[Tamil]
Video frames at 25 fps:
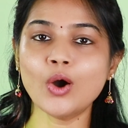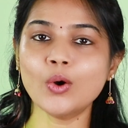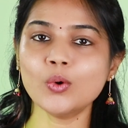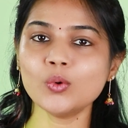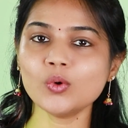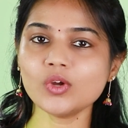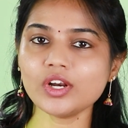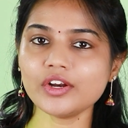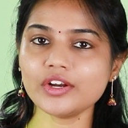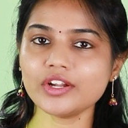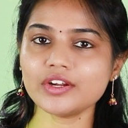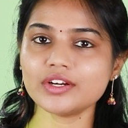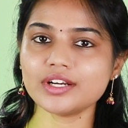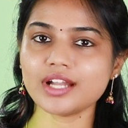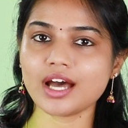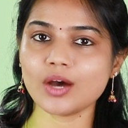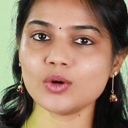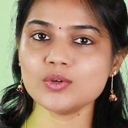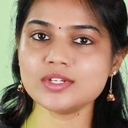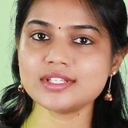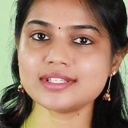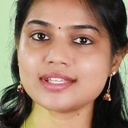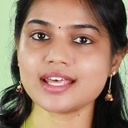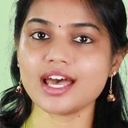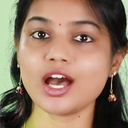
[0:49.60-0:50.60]
உங்களுடைய
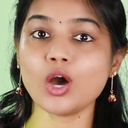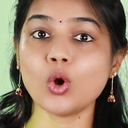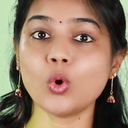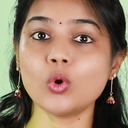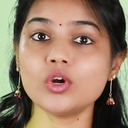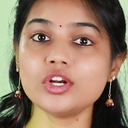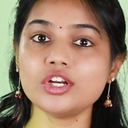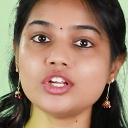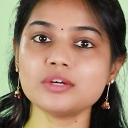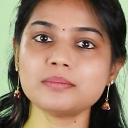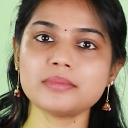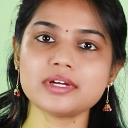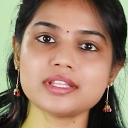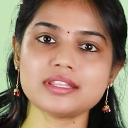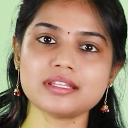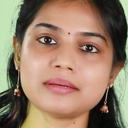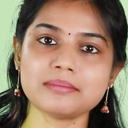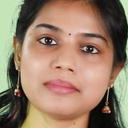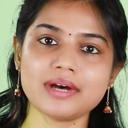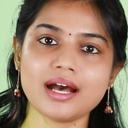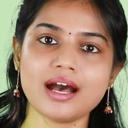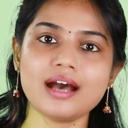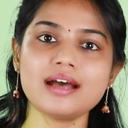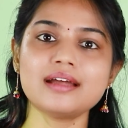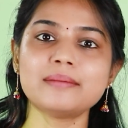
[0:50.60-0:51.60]
டவுட்ஸை ஒட்டு
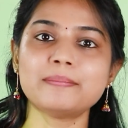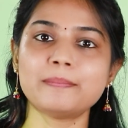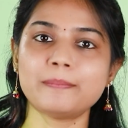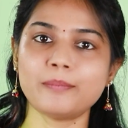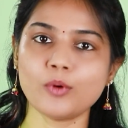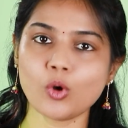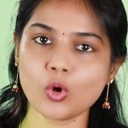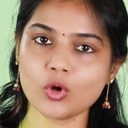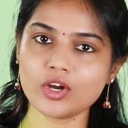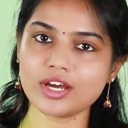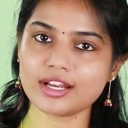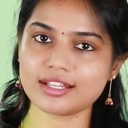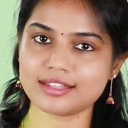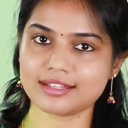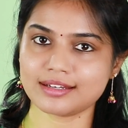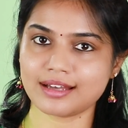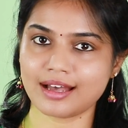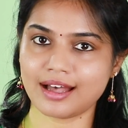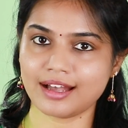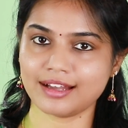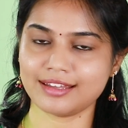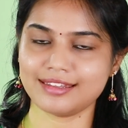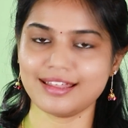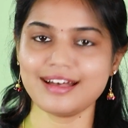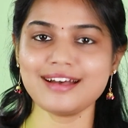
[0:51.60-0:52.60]
மொத்தமாக
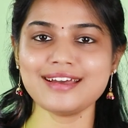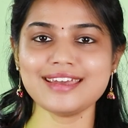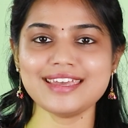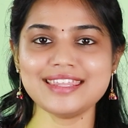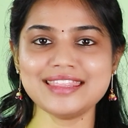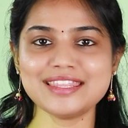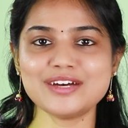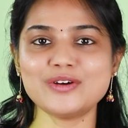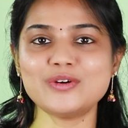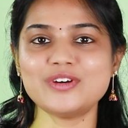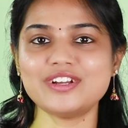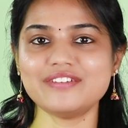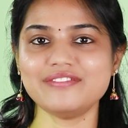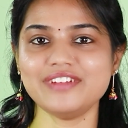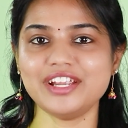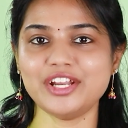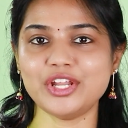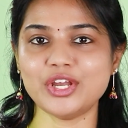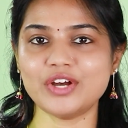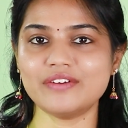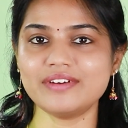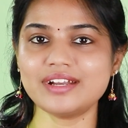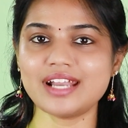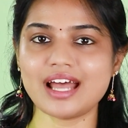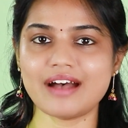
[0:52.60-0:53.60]
போக்குறதுக்காக தான் இந்த ஒரு
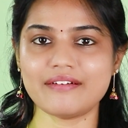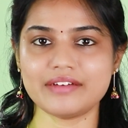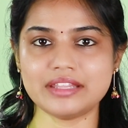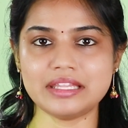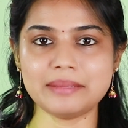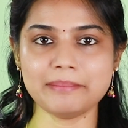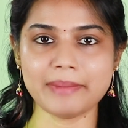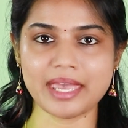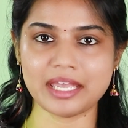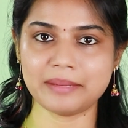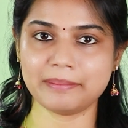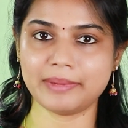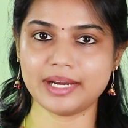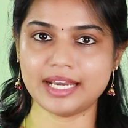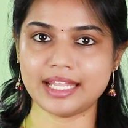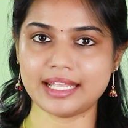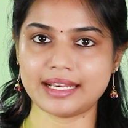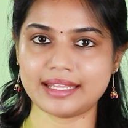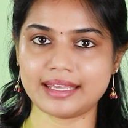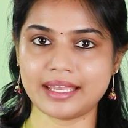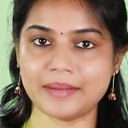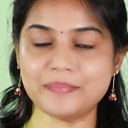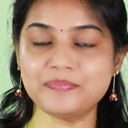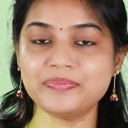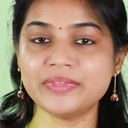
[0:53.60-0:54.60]
வீடியோவை நான் வந்து மேக்
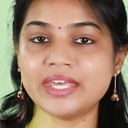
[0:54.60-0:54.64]
பண்ணியிருக்கேன்